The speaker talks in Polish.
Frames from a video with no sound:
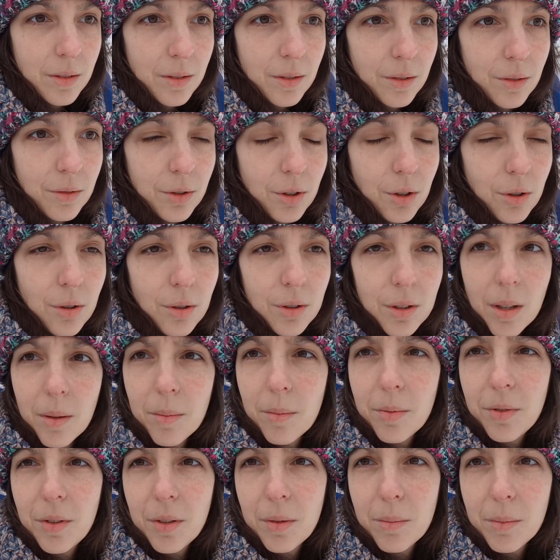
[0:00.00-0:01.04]
której oglądałam
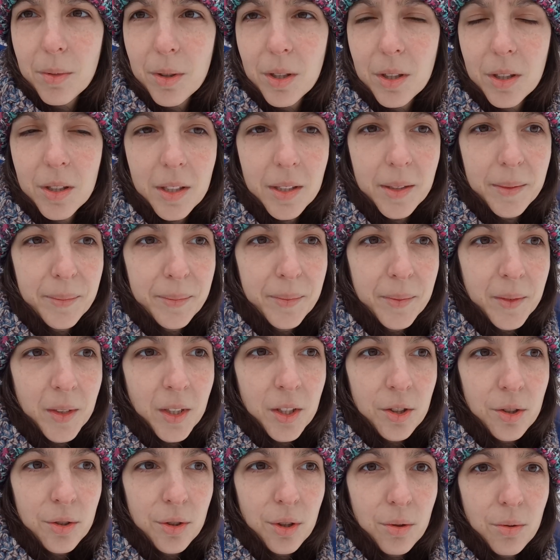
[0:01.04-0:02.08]
filmy
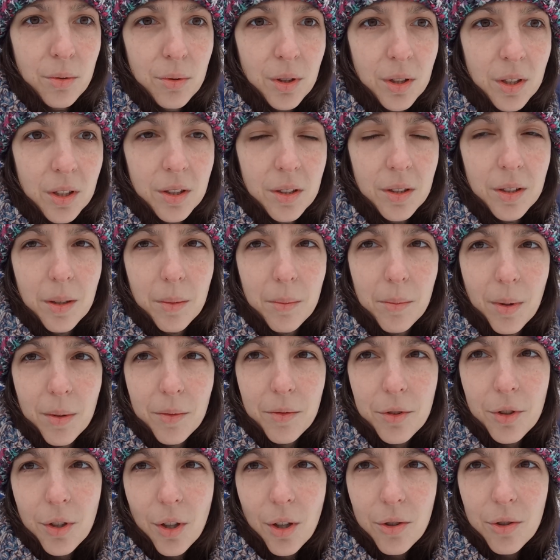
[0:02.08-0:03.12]
szczególnie gdy tam byłam
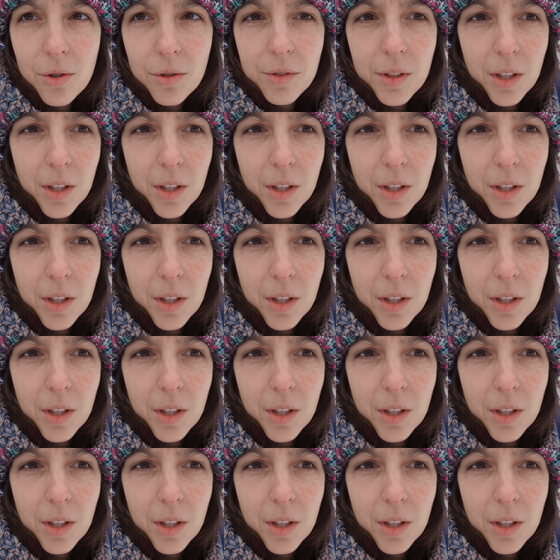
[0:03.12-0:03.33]
w ciąży,